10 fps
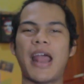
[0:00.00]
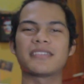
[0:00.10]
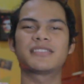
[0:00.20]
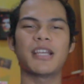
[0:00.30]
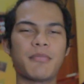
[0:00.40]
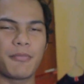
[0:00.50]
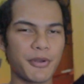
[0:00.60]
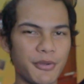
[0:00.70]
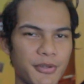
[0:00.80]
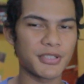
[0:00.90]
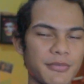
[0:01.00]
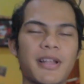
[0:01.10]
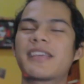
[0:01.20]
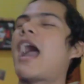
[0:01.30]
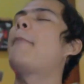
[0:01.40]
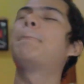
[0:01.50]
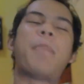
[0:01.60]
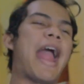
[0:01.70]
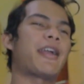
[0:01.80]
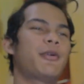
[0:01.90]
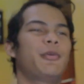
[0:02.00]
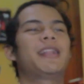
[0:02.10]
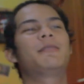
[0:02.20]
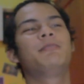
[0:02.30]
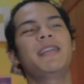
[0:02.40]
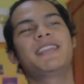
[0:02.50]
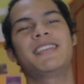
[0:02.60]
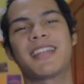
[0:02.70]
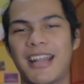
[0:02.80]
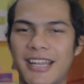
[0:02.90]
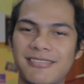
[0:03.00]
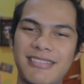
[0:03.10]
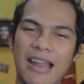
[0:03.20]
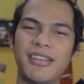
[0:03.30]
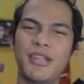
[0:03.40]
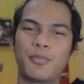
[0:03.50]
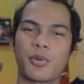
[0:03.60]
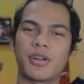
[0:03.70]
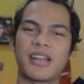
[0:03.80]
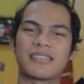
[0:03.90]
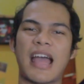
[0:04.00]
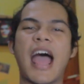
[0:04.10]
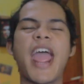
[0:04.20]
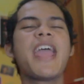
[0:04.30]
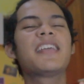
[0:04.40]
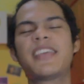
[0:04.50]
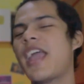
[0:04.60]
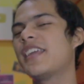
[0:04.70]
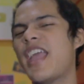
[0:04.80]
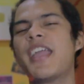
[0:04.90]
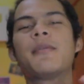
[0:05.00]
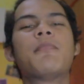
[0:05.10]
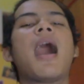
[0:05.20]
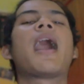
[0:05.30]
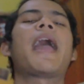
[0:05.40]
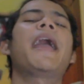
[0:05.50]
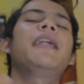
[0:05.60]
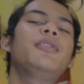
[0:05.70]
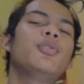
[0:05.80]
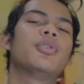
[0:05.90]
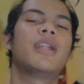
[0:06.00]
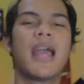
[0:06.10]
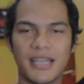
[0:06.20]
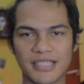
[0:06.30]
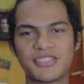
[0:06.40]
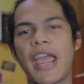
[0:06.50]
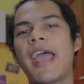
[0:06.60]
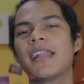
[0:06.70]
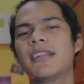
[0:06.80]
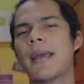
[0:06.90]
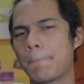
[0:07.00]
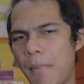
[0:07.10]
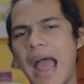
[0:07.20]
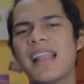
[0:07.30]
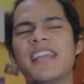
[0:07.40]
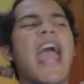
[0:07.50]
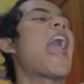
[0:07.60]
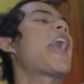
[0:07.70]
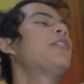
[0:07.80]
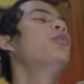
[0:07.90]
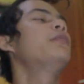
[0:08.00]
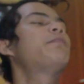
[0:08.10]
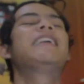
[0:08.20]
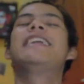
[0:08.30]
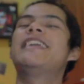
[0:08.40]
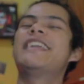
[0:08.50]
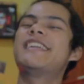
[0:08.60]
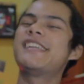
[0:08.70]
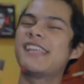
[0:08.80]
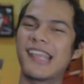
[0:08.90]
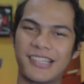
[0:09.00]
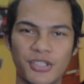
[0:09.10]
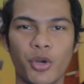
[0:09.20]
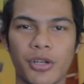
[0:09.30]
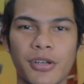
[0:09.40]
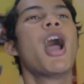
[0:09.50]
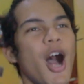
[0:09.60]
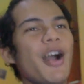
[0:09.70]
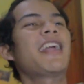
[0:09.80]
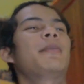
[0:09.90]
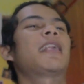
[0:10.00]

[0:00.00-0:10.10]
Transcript: Mas sama Brewers sama come back with me Raden Dandi Purnata aka Bang Edun di channel yang paling Edun Bisun Oke ada